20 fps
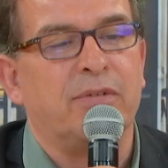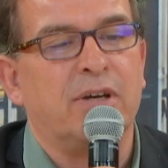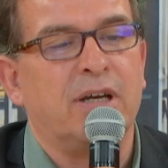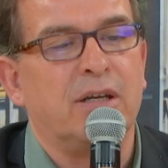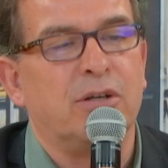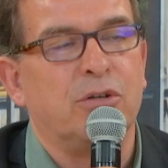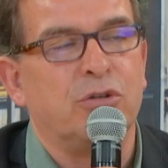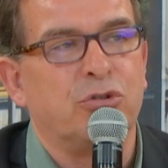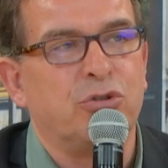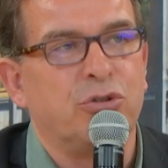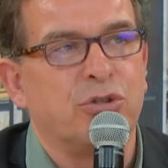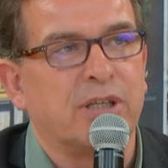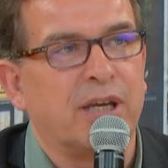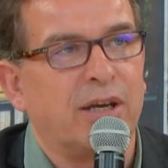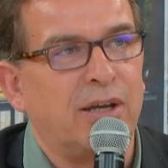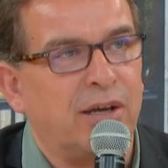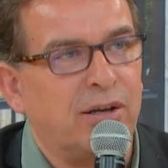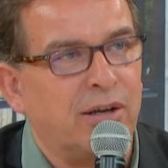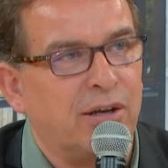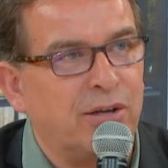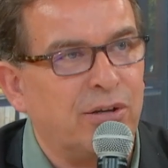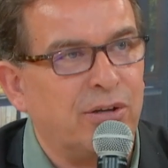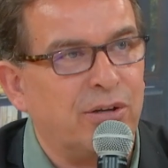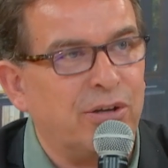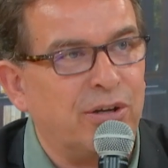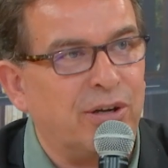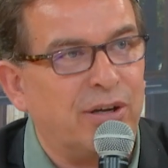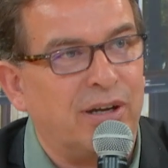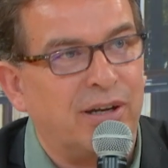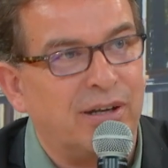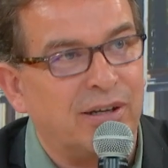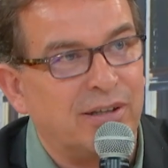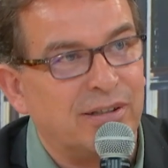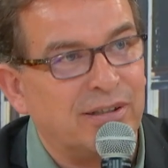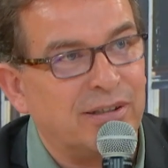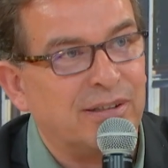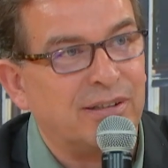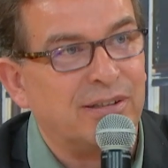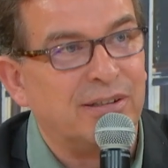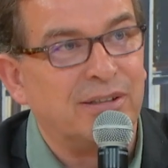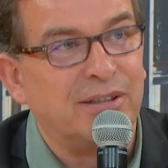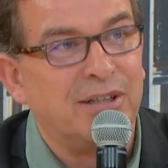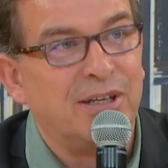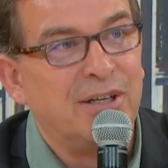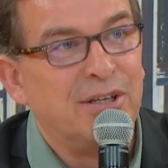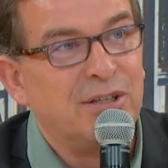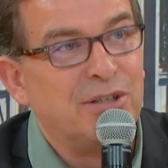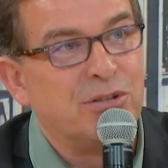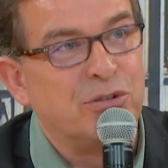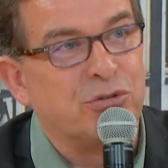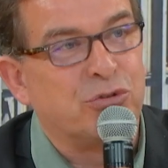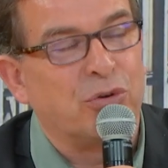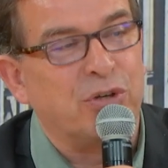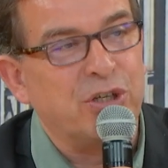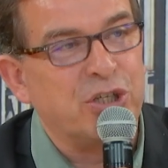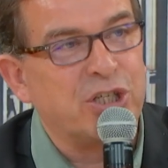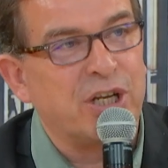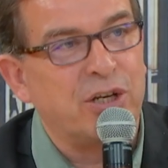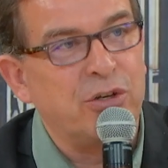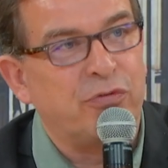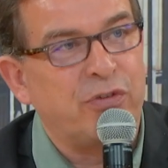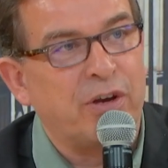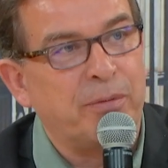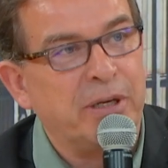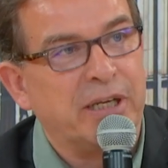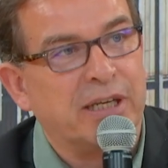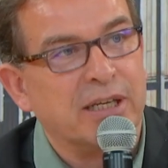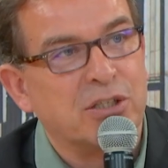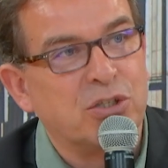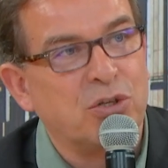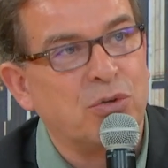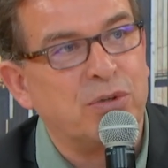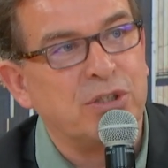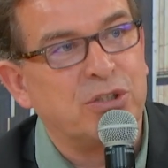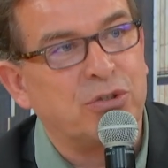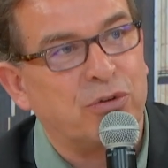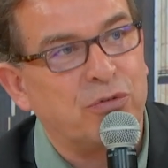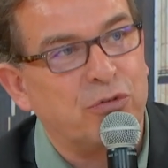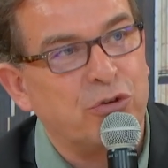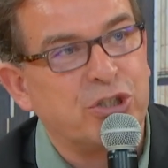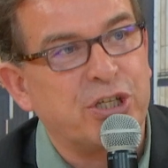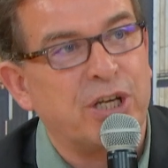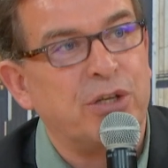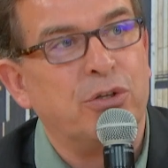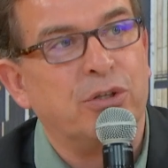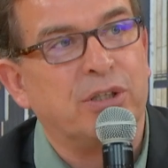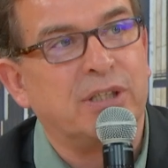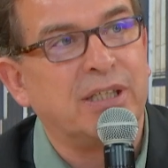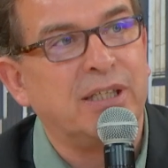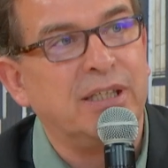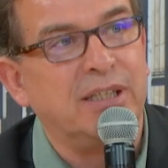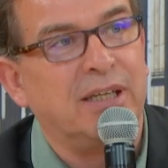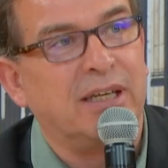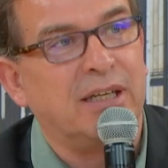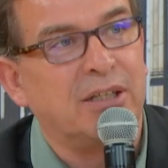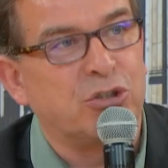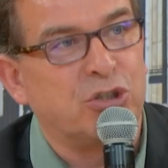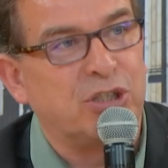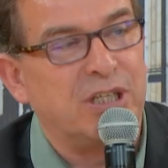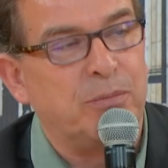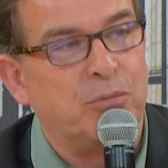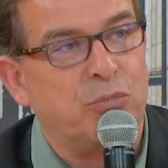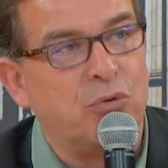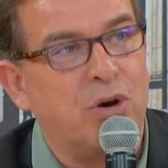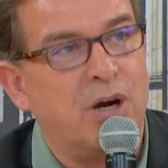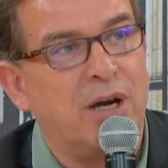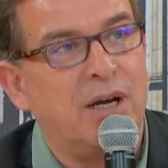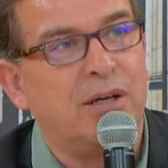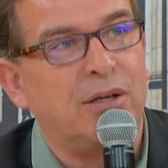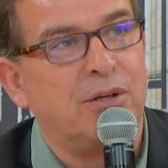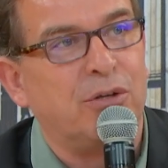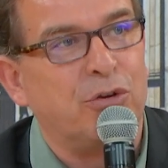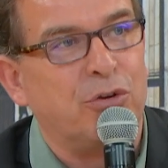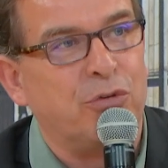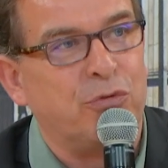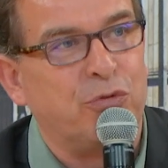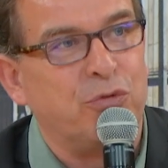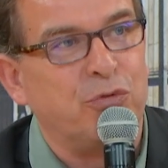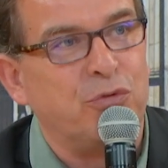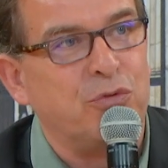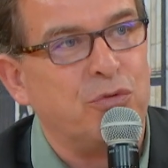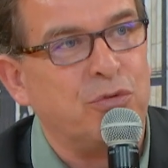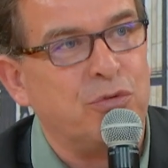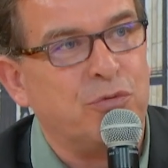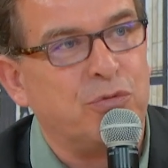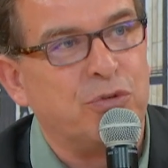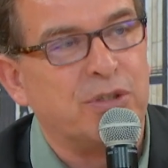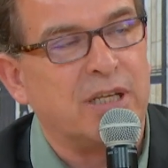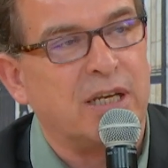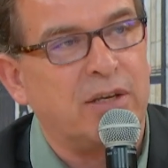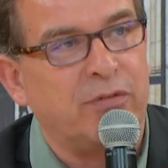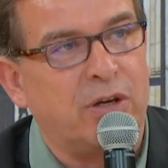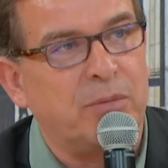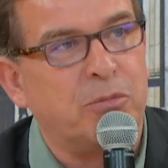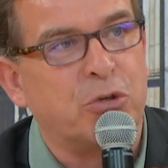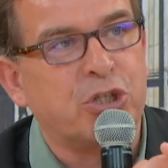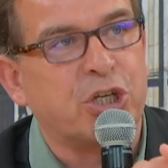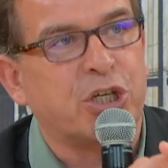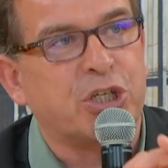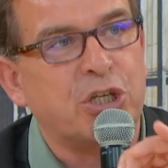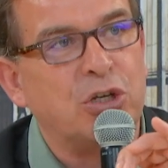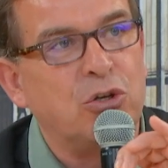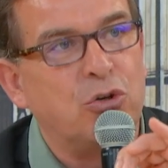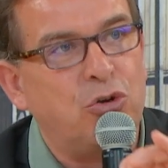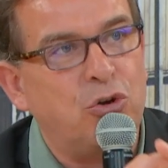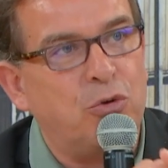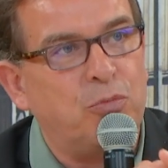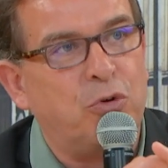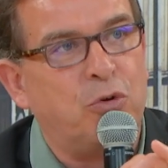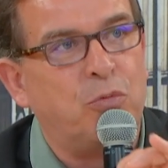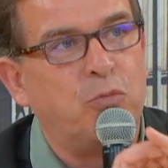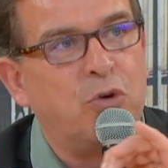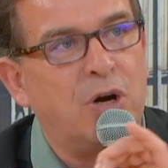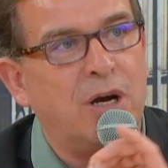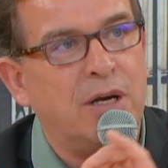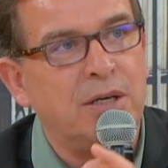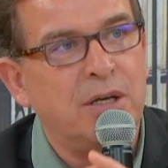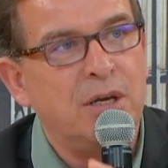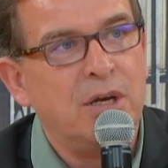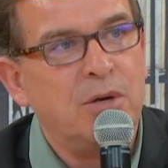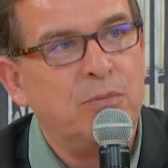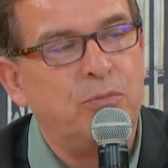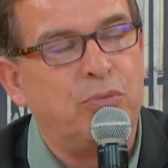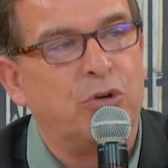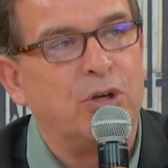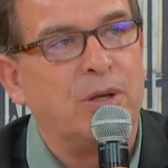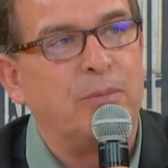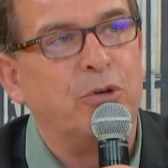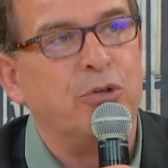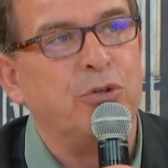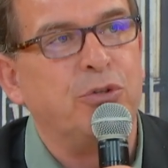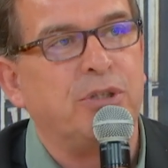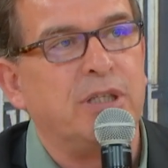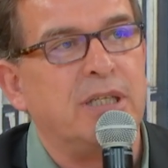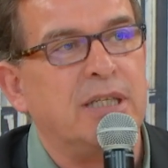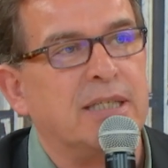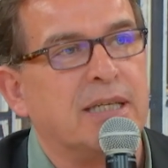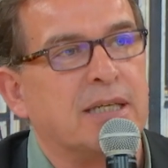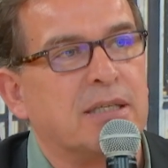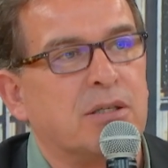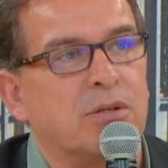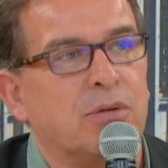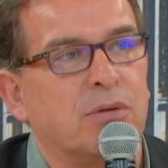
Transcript: va euh, jusqu'à euh, sur les chaînes de fabrication et sur vos chaînes de triage des bois, euh, vous, vous, allez vraiment chercher le bon bois pour la bonne utilisation. On va,